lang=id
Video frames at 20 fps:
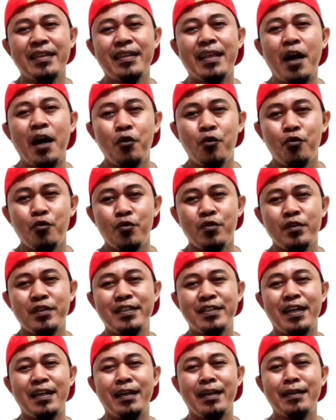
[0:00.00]

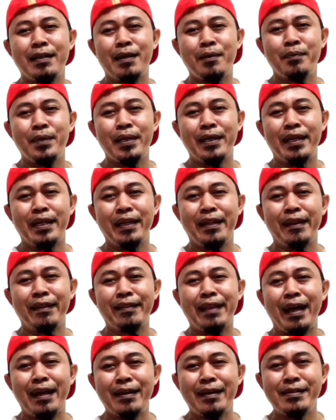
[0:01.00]
tahu caranya
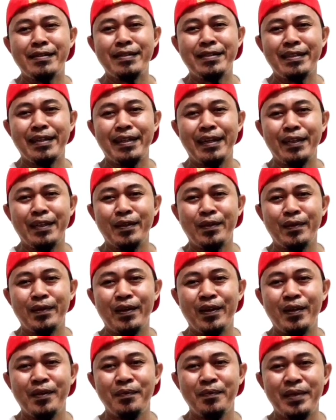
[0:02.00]
bikin tali
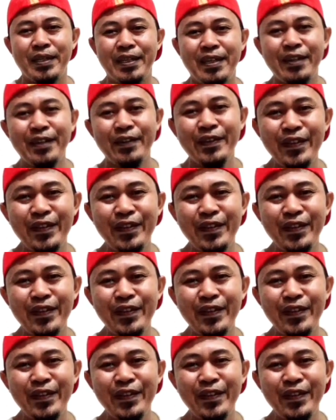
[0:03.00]
silaturahmi.